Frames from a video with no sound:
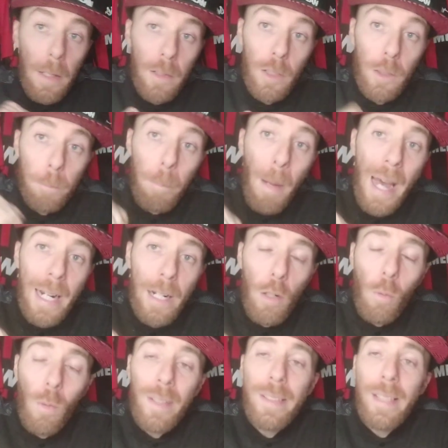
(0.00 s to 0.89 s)

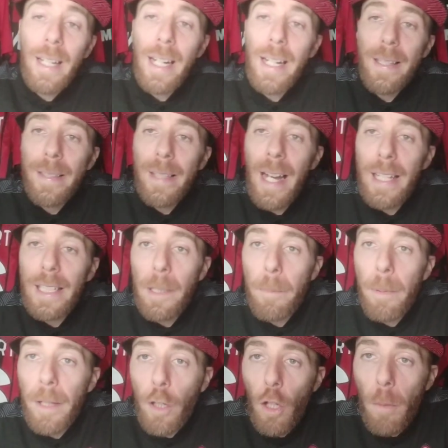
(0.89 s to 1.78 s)
sparano queste
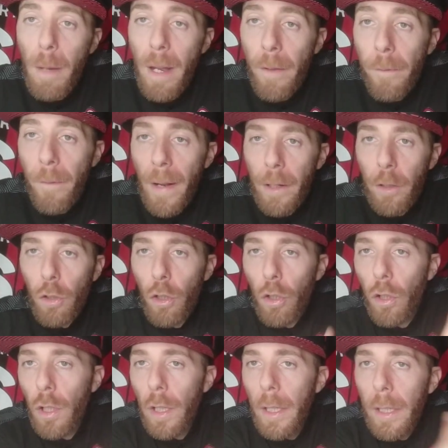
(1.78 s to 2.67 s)
cazzate perché ormai
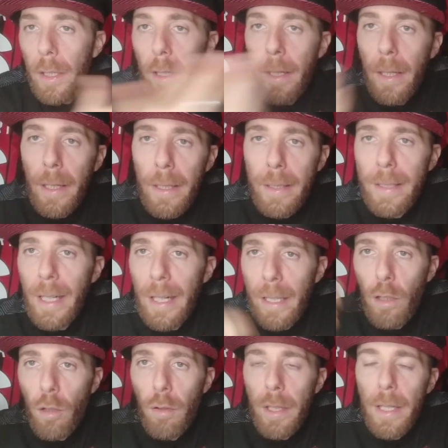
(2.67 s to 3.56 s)
fanno eh, i
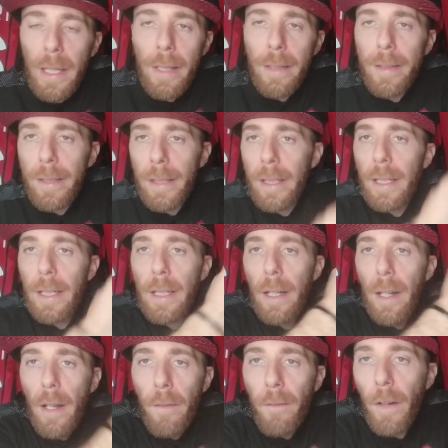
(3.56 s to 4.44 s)

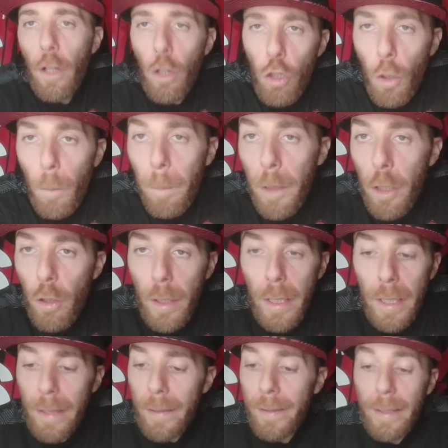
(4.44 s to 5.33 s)
telecronisti, fanno gli
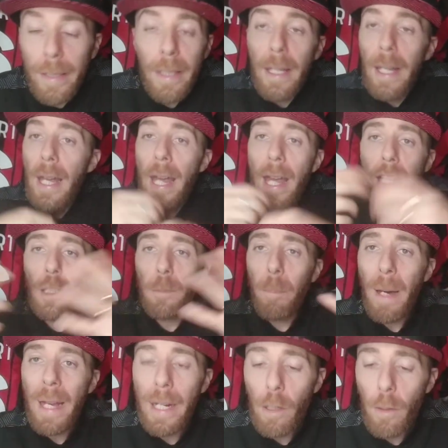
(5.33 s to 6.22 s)
opinionisti e
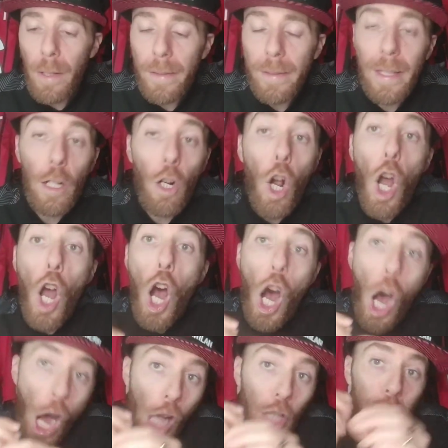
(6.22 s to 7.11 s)
sparano a zero.
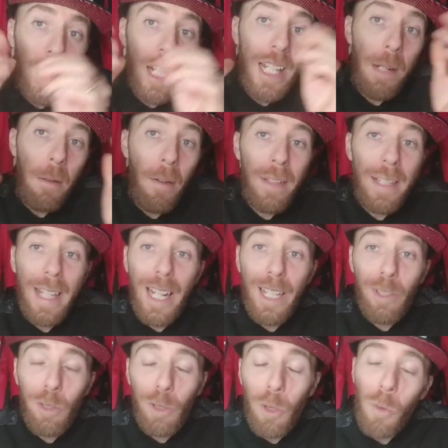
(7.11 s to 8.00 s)
Oggi andiamo a
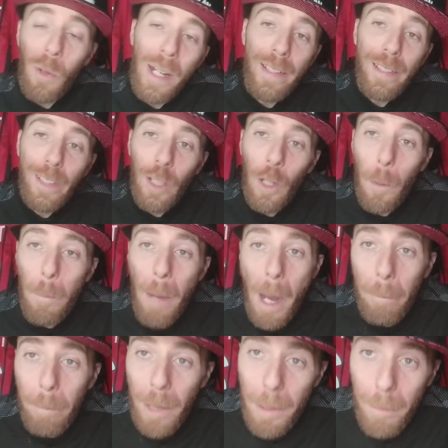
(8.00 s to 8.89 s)
vedere tutto questo,
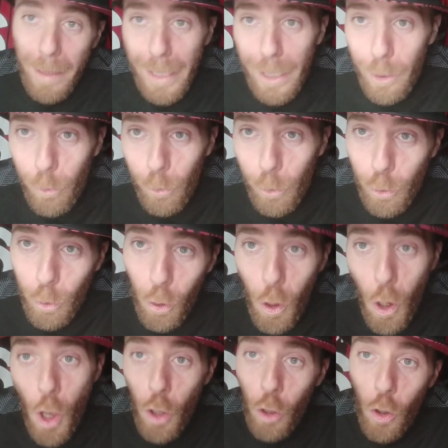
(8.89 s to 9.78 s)
ma prima di
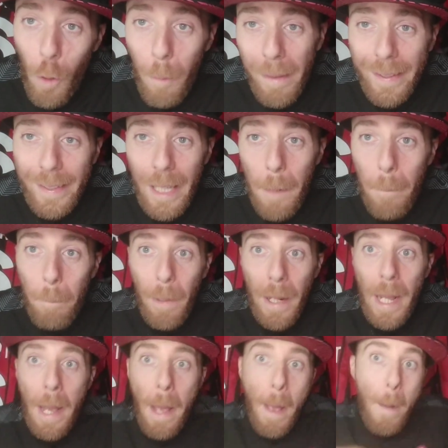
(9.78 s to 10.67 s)
tutto, come
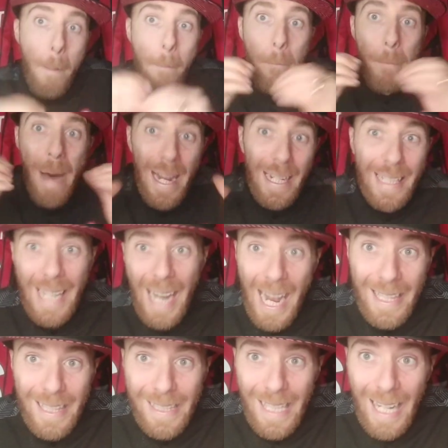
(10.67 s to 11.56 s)
sempre,
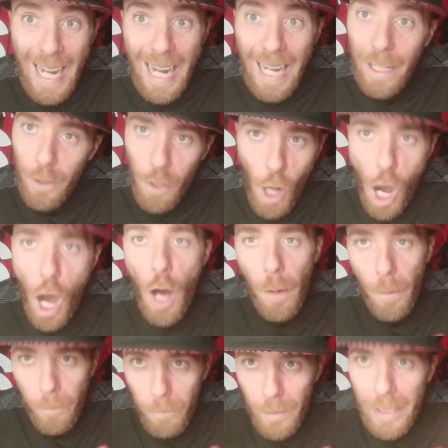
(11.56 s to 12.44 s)
Marchetta!
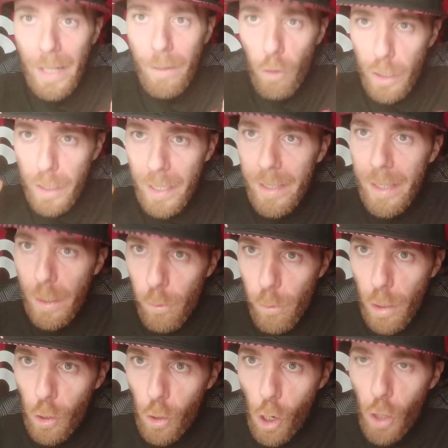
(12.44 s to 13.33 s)
No, vi devo chiedere
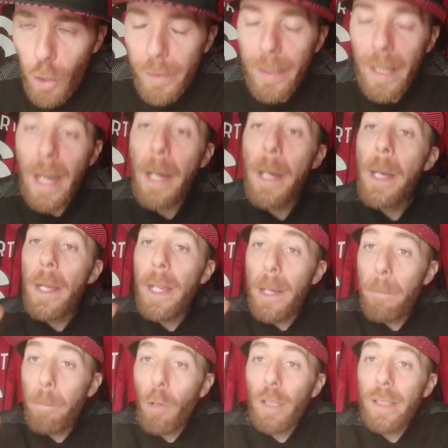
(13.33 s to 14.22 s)
una cosa
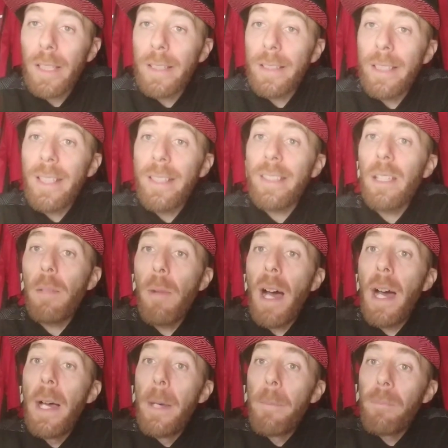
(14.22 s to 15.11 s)

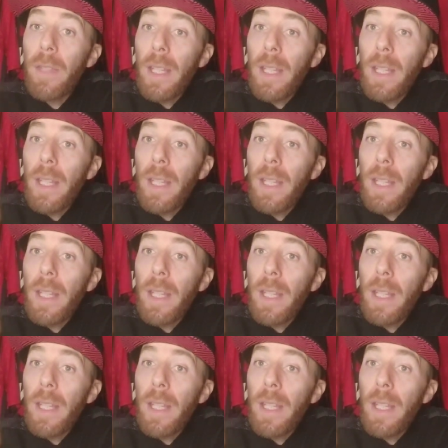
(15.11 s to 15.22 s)
importantissima.